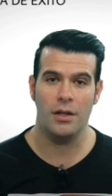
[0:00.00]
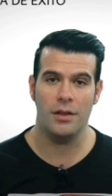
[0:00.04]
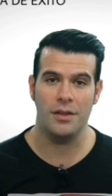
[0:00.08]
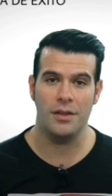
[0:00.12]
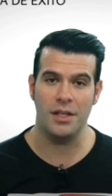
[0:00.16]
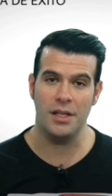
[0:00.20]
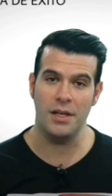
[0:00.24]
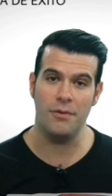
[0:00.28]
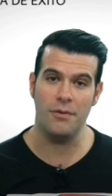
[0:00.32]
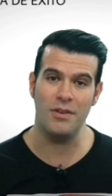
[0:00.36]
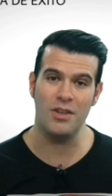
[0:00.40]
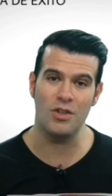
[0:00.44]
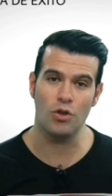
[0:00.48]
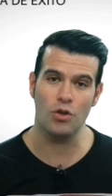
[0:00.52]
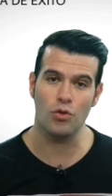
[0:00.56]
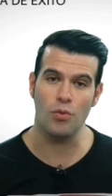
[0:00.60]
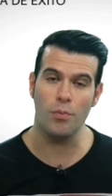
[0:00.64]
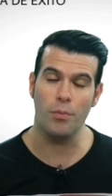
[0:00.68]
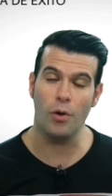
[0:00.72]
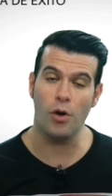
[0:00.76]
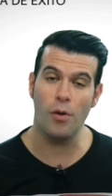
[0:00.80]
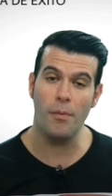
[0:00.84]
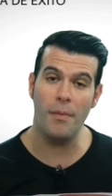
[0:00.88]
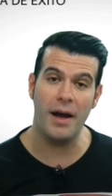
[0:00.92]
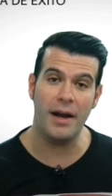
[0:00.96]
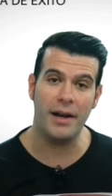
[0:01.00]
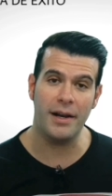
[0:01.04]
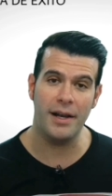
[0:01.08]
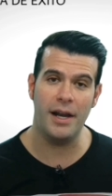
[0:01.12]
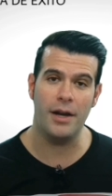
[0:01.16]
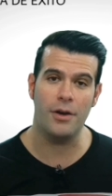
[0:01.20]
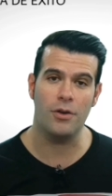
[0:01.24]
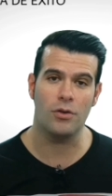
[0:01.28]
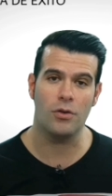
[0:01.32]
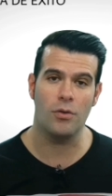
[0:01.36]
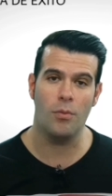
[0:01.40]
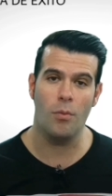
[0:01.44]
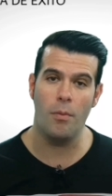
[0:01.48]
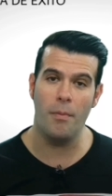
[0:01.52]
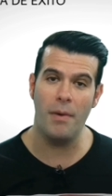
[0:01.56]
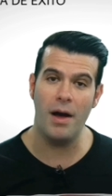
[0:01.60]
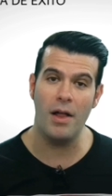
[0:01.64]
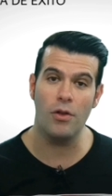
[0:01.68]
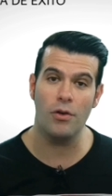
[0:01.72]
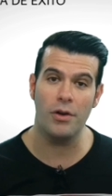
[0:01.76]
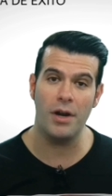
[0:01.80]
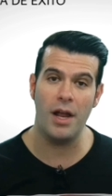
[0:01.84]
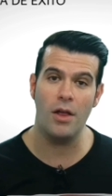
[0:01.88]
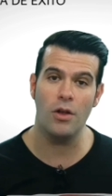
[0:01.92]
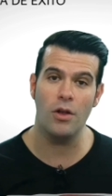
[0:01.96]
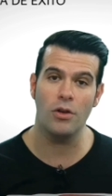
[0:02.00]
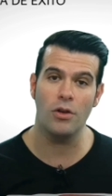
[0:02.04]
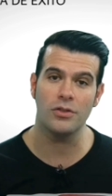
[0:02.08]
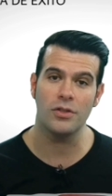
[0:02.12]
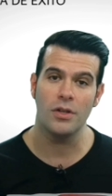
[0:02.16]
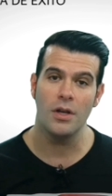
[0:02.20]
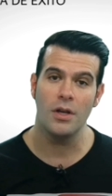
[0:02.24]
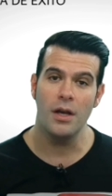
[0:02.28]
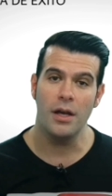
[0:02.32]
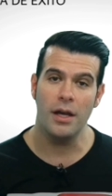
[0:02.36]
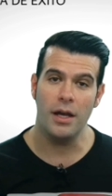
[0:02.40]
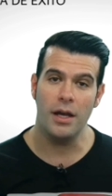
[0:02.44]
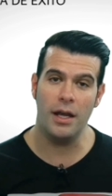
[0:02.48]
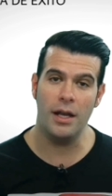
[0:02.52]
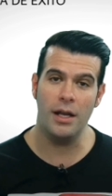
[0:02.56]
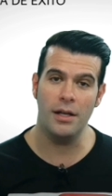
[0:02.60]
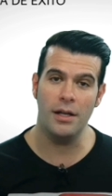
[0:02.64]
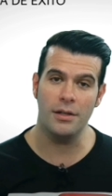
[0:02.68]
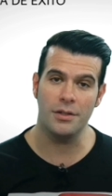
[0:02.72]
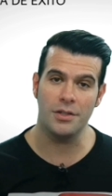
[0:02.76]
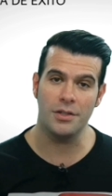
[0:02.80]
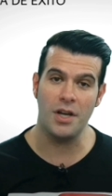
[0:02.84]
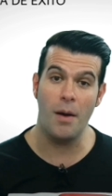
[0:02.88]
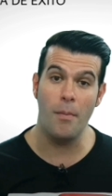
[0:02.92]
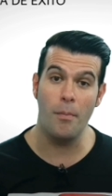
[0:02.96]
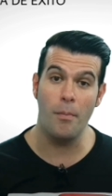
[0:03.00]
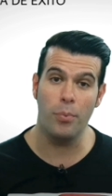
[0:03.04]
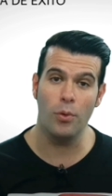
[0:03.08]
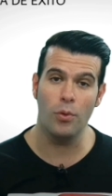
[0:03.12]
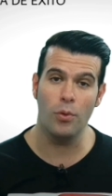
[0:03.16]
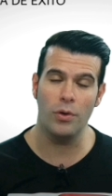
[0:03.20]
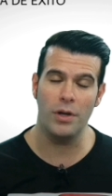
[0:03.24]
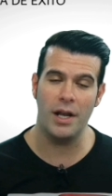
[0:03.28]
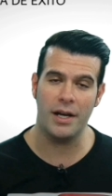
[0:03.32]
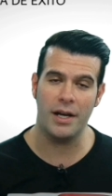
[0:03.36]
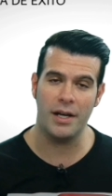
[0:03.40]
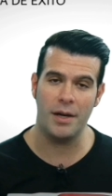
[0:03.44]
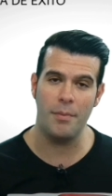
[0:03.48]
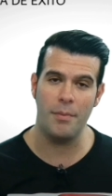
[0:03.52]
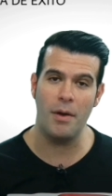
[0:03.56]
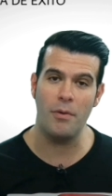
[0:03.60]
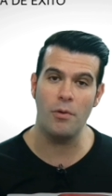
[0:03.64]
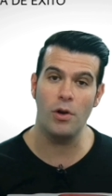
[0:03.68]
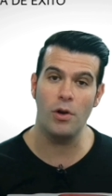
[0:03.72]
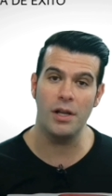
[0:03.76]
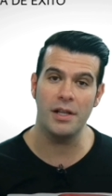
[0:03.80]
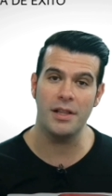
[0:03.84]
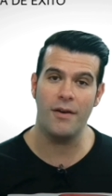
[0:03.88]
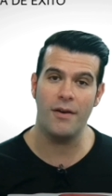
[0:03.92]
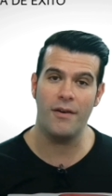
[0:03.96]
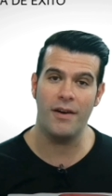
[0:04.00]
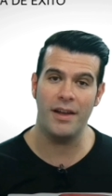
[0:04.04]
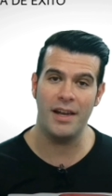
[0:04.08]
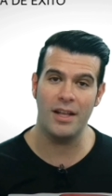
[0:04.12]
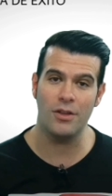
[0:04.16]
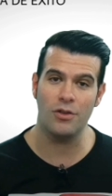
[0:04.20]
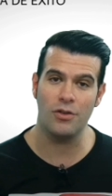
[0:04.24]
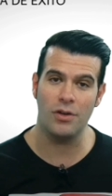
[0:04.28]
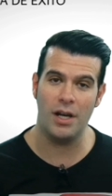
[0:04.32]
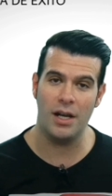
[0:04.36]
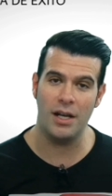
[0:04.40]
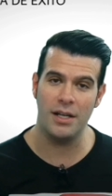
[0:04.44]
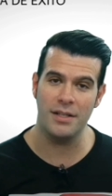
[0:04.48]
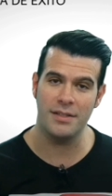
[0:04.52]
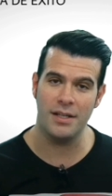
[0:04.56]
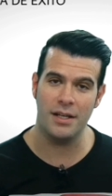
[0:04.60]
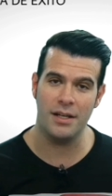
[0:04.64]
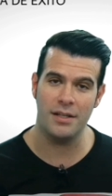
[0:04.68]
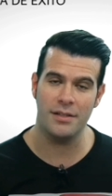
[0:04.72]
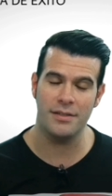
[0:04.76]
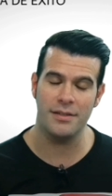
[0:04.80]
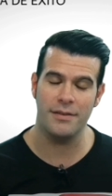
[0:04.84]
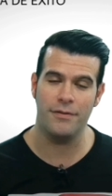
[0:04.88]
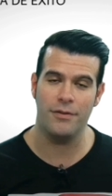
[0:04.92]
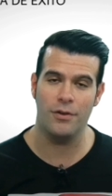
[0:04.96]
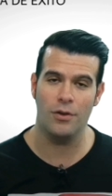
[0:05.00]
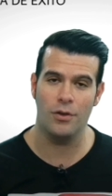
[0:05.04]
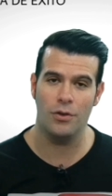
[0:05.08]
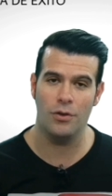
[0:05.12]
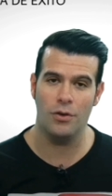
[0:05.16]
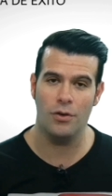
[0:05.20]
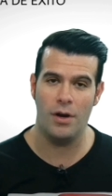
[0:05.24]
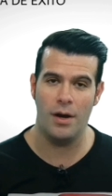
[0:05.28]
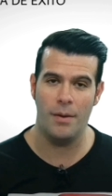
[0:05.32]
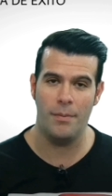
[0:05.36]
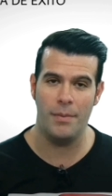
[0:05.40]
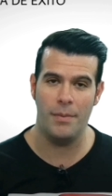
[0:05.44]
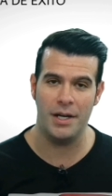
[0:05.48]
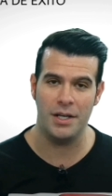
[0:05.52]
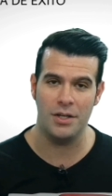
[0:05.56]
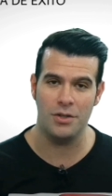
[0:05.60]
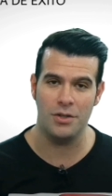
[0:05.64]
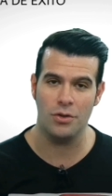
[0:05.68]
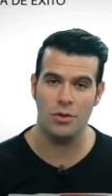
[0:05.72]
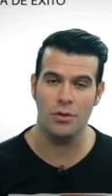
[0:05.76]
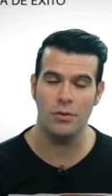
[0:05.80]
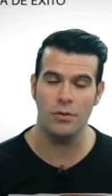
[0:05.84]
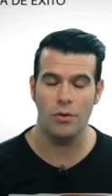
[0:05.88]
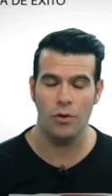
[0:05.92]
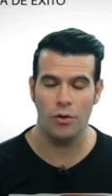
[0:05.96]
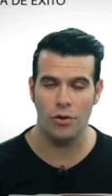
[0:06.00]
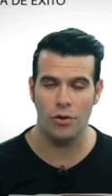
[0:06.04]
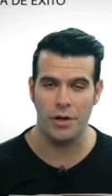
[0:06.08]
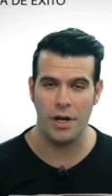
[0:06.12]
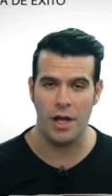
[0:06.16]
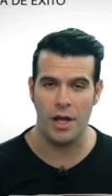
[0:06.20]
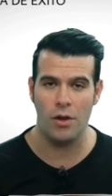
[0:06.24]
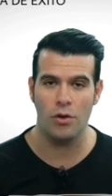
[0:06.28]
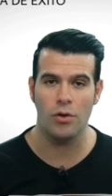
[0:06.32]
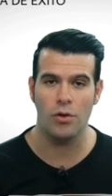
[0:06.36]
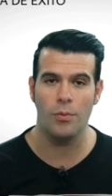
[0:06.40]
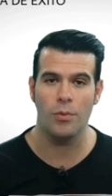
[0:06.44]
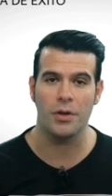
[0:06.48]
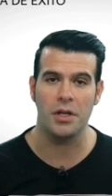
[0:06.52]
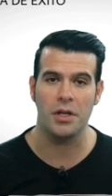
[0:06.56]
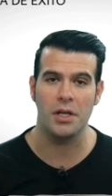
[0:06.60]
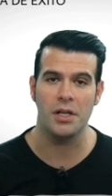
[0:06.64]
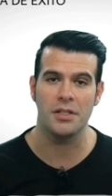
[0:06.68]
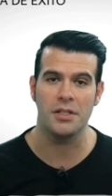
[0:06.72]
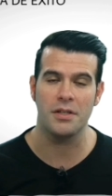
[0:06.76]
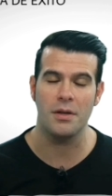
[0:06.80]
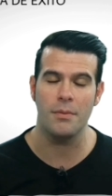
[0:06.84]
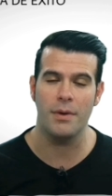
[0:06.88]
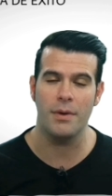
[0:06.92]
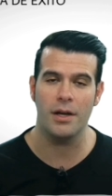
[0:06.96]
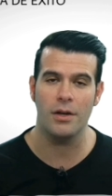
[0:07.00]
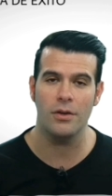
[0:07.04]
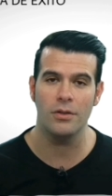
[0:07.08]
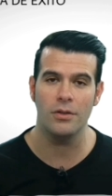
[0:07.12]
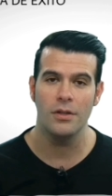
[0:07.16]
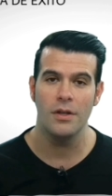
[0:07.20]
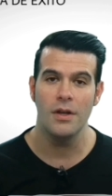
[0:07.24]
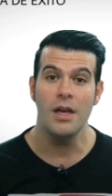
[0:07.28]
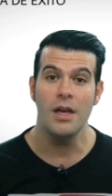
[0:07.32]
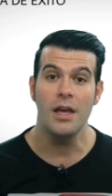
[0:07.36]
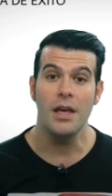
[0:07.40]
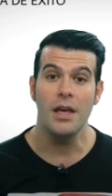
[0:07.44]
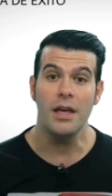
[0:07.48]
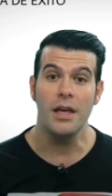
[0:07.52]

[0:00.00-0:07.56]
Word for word: eh, tiene visos un poco más claros, como más dorados, el shampoo y la crema violeta van a tonalizar ese fondo amarillo o dorado, como quieran llamarlo,